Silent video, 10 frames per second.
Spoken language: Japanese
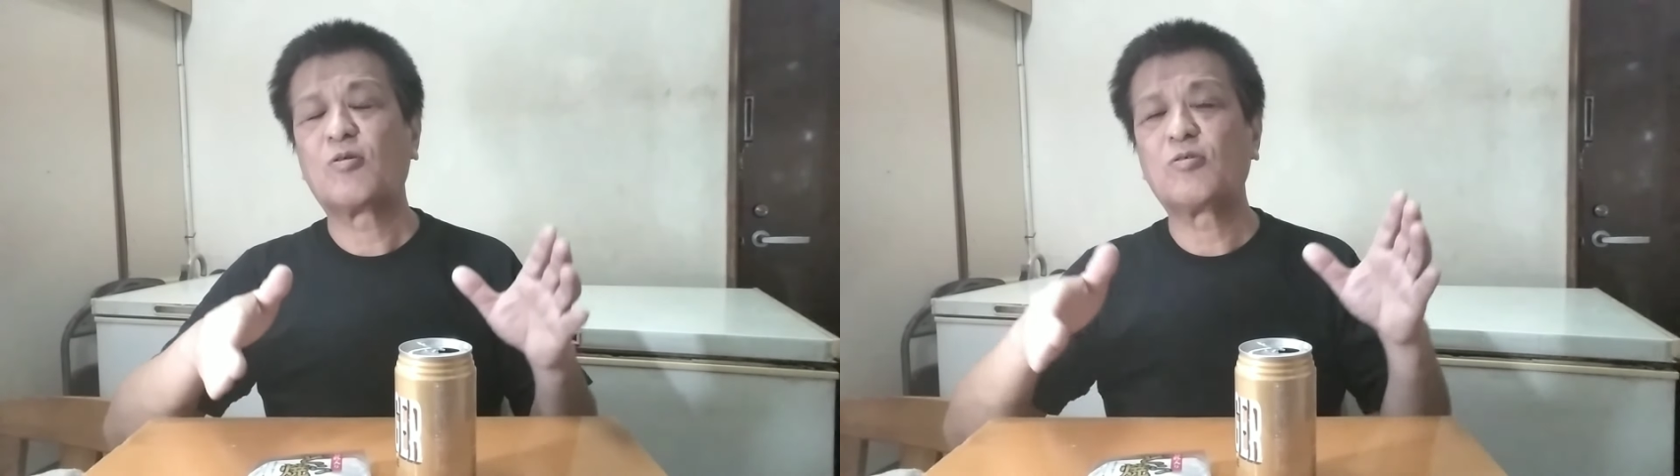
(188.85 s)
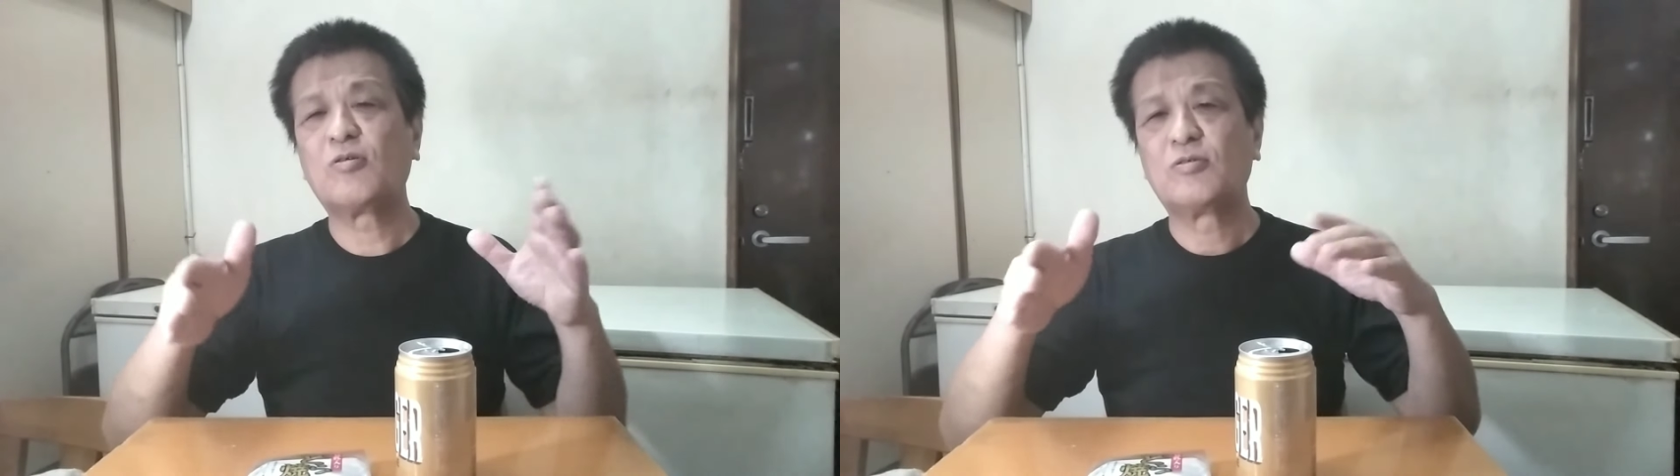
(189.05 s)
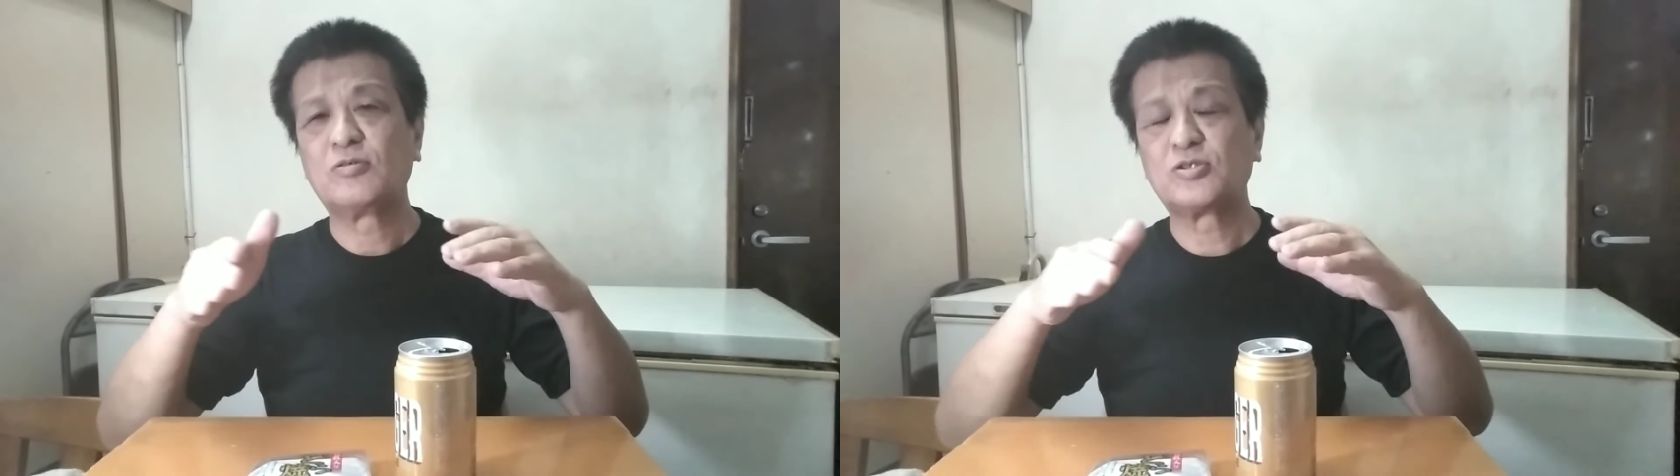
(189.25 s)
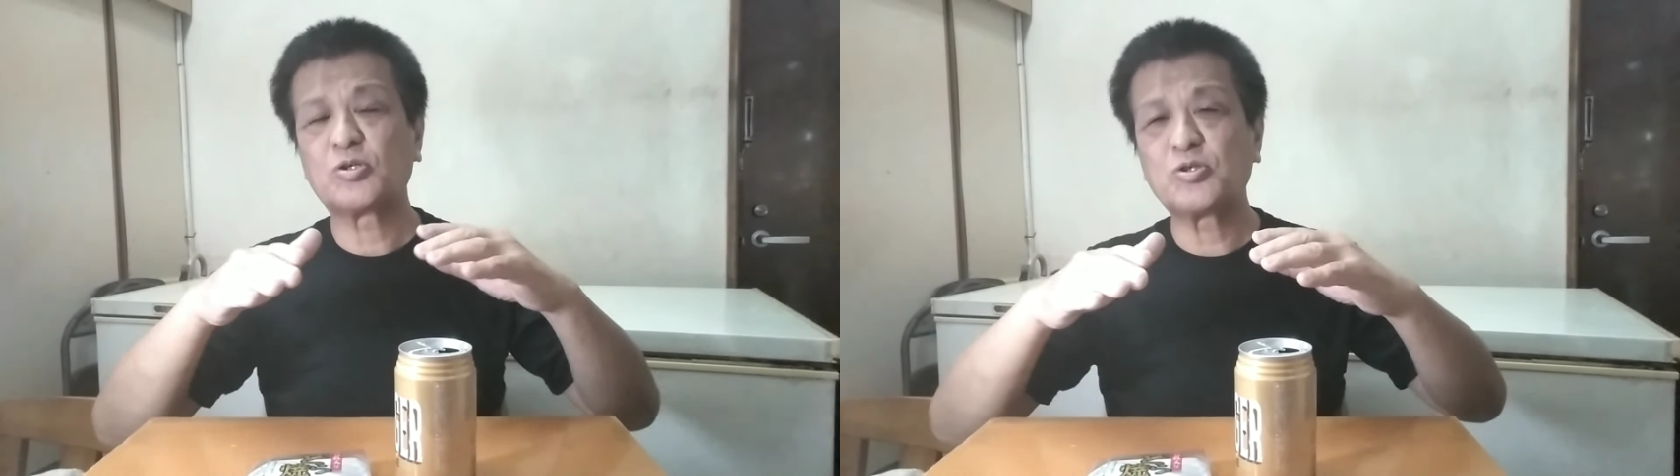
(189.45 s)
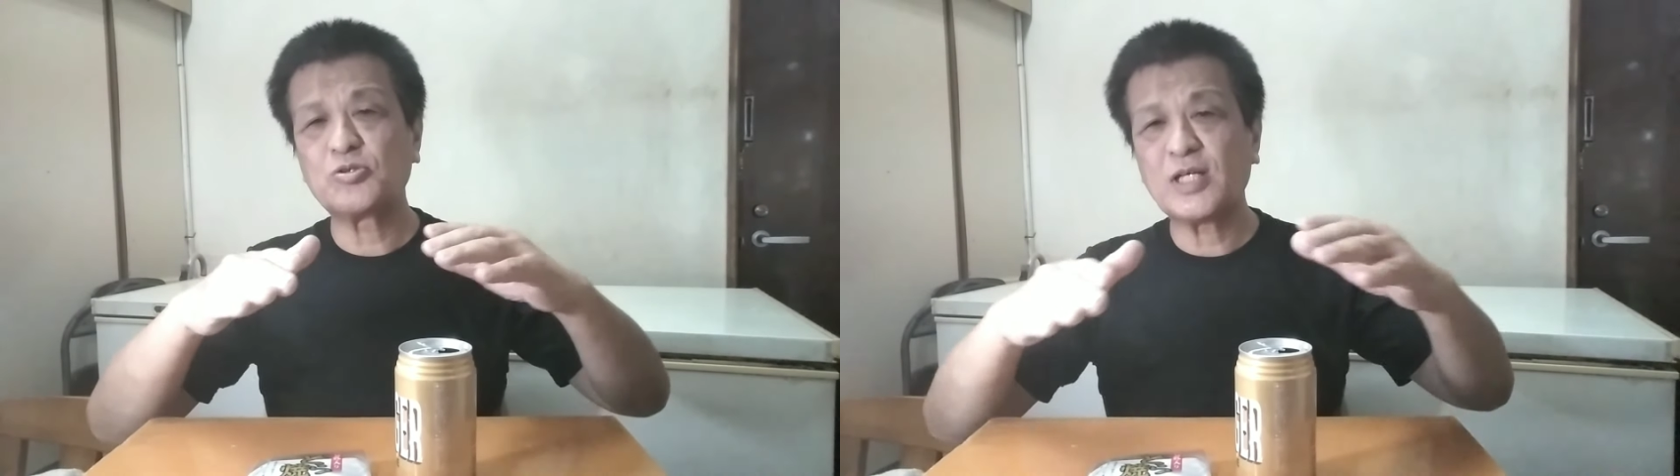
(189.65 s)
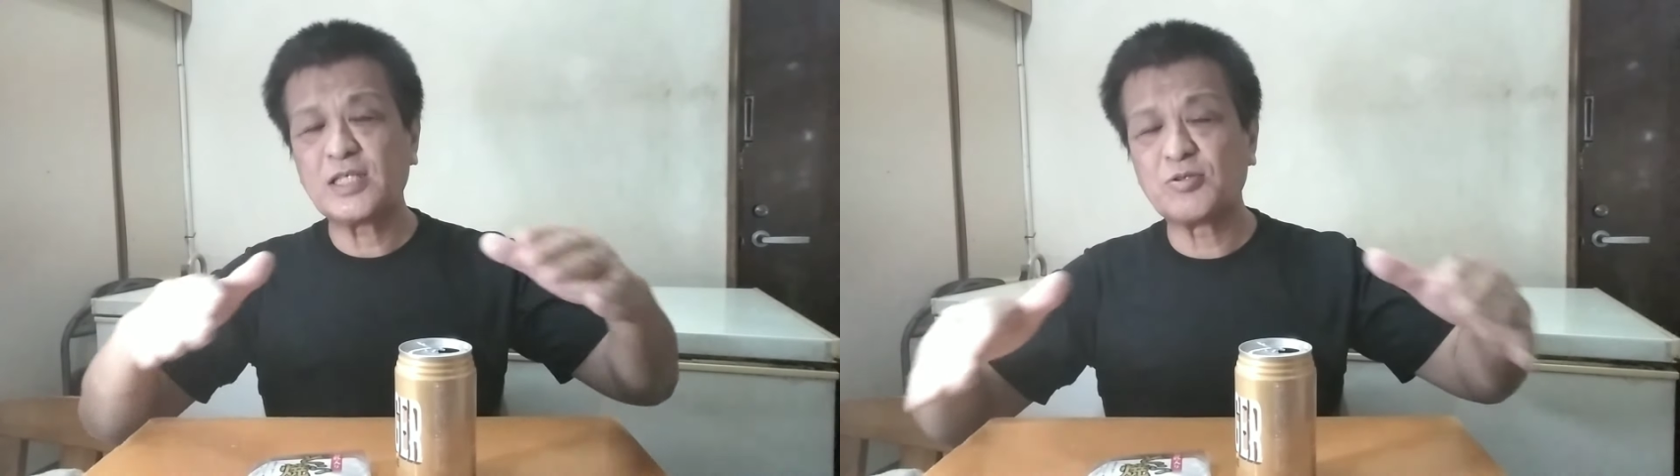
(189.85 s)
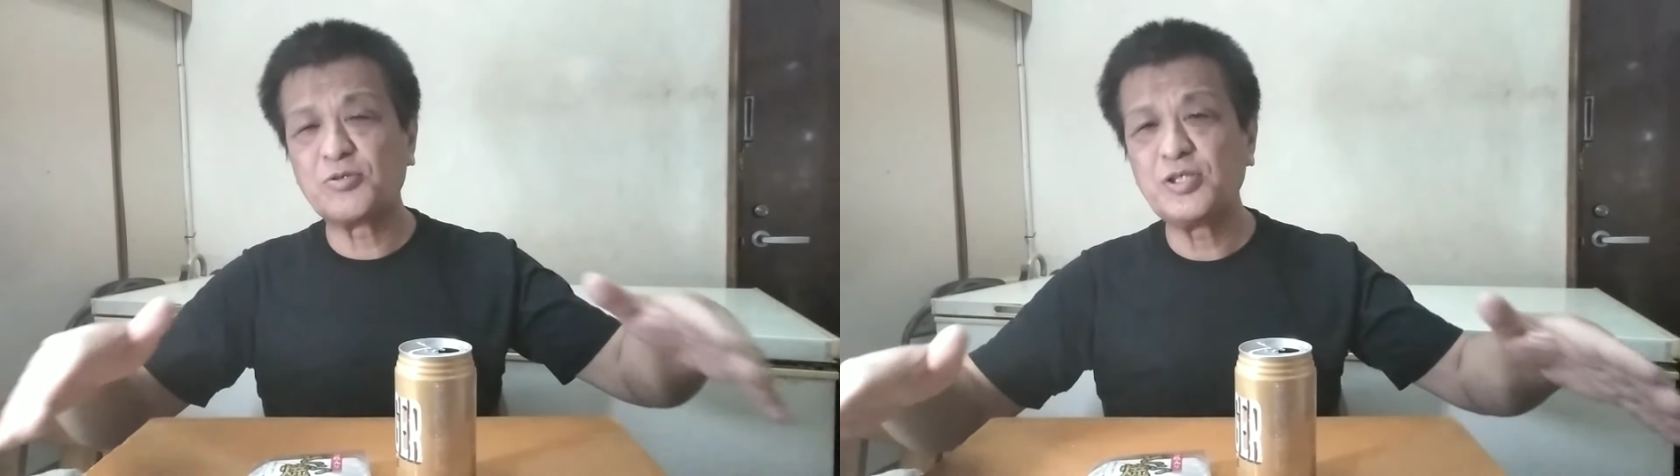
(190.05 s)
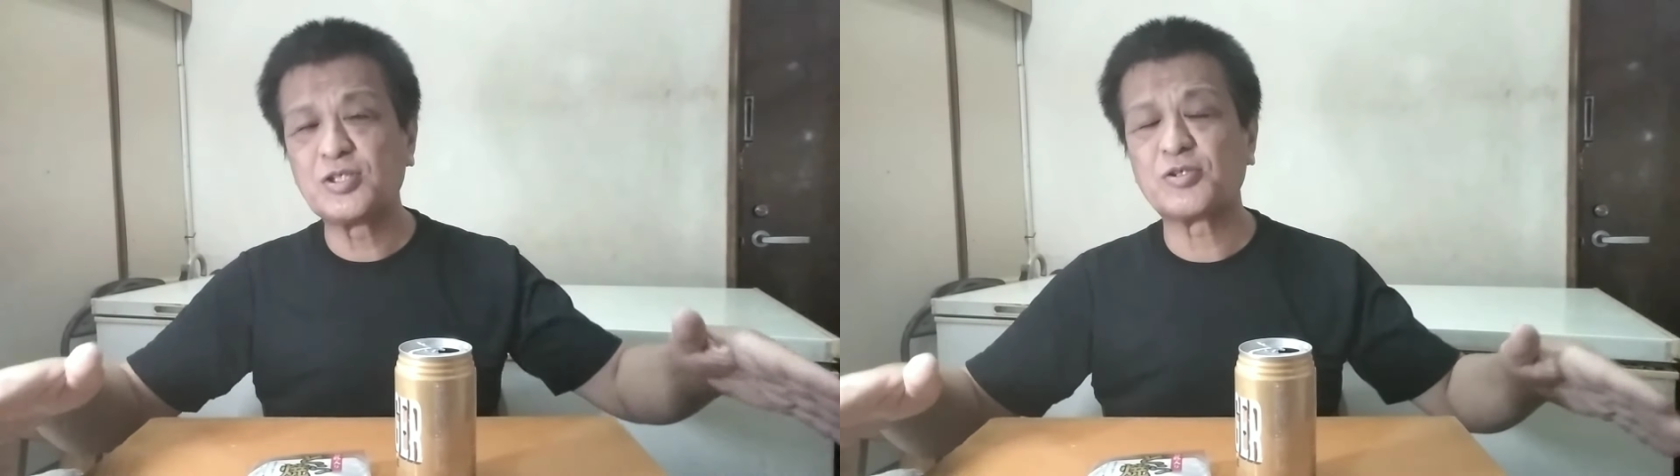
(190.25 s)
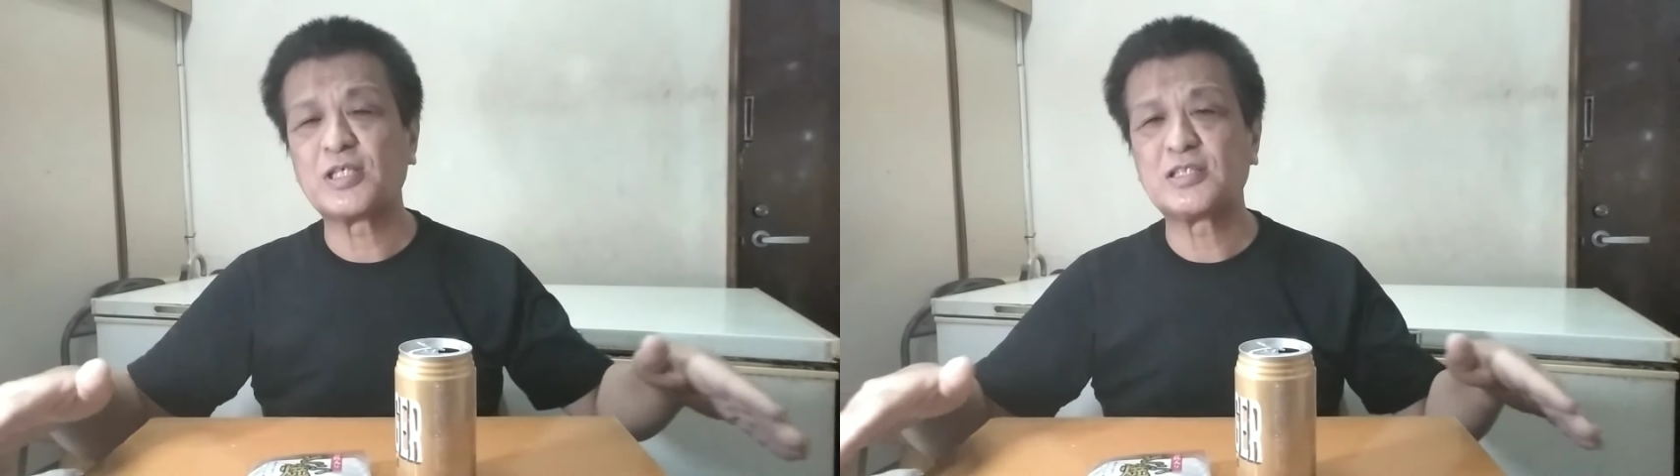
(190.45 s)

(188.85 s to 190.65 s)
この所得が低い人